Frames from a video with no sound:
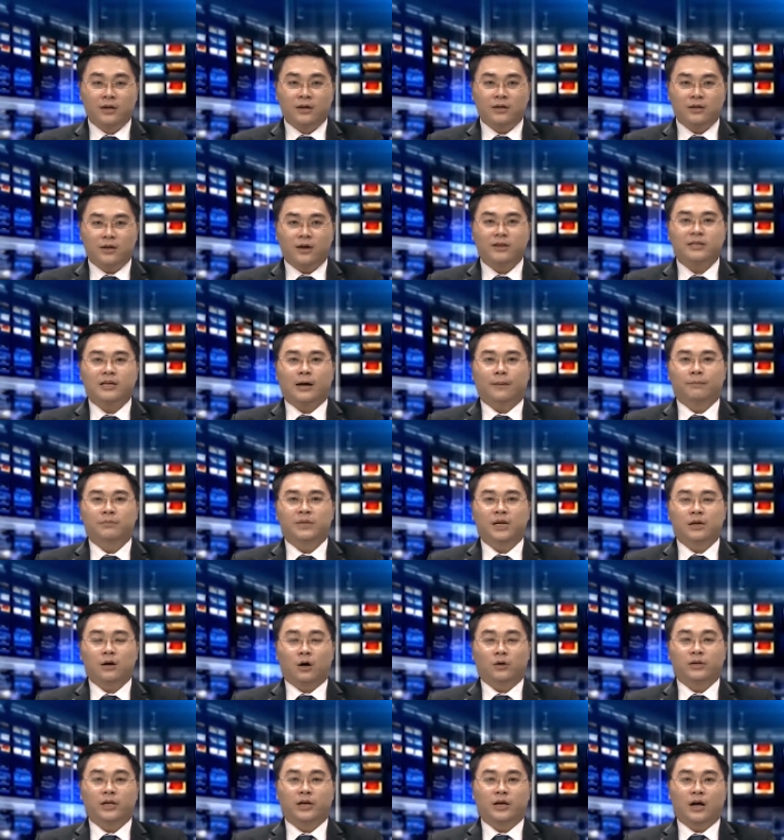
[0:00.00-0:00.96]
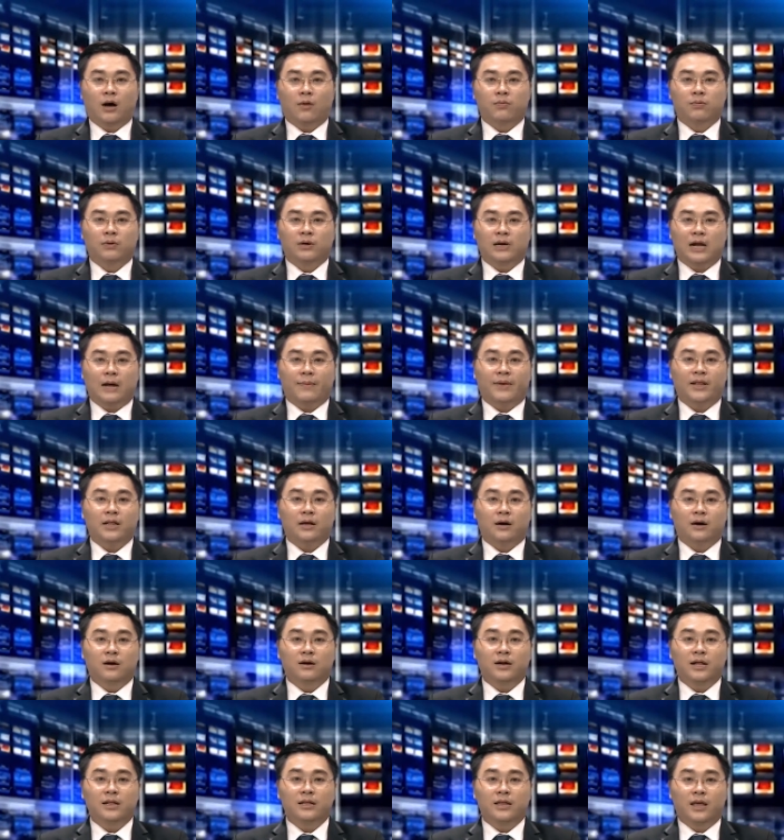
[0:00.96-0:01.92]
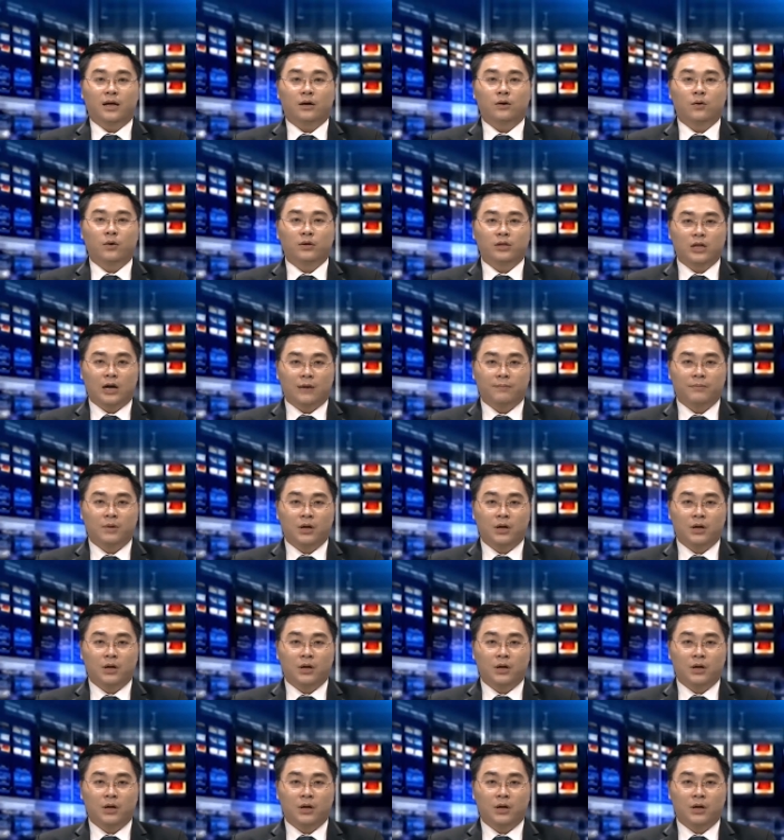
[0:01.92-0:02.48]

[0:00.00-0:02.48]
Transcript: do chậm tiến độ thi công làm ảnh hưởng đến việc nuôi tôm